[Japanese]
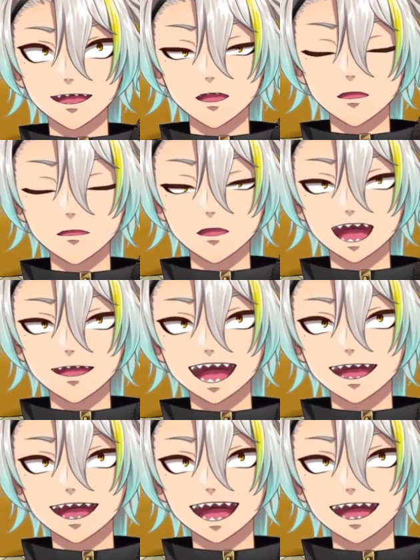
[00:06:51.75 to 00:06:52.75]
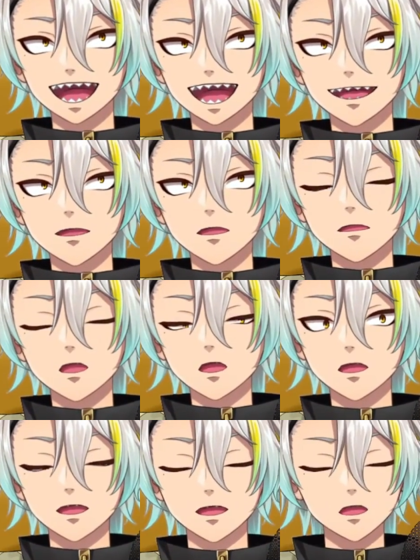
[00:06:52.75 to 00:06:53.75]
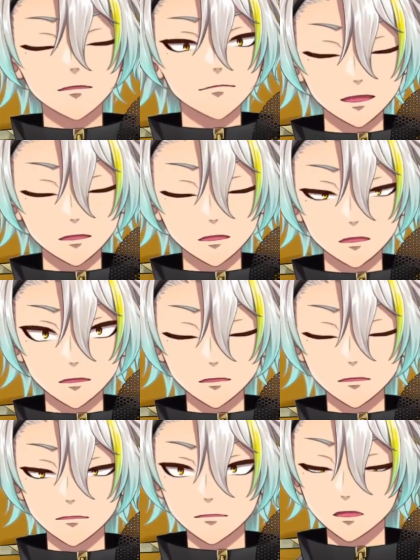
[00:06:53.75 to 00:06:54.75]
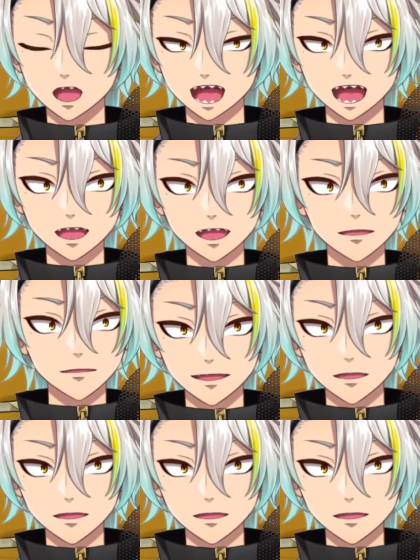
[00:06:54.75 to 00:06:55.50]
今日助かったんだなって思うようにしよう。という風に考えた。